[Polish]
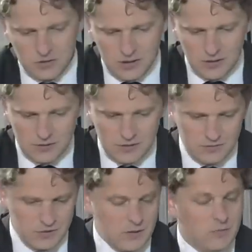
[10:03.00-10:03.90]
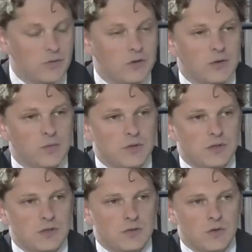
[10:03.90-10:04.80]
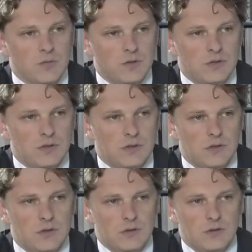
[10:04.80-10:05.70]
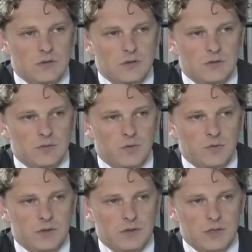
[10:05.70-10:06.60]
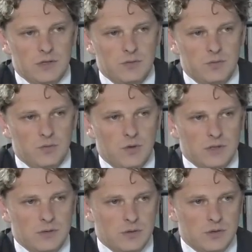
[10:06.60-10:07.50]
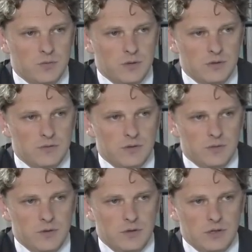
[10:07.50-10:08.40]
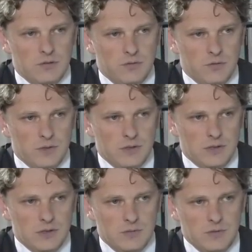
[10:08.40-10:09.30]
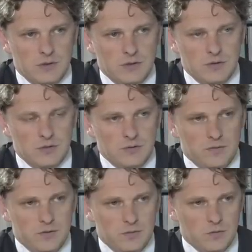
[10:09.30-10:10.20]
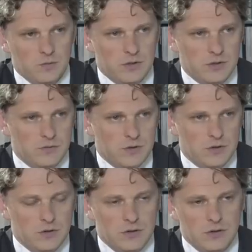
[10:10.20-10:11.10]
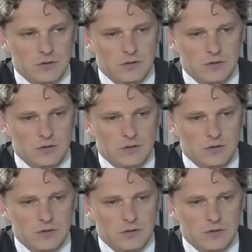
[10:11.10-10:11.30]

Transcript: ja stawiałem to na posiedzeniu komisji, e, bo wtedy jak ukazała się Państwa pierwsza informacja, że będzie to w tym numerze w środę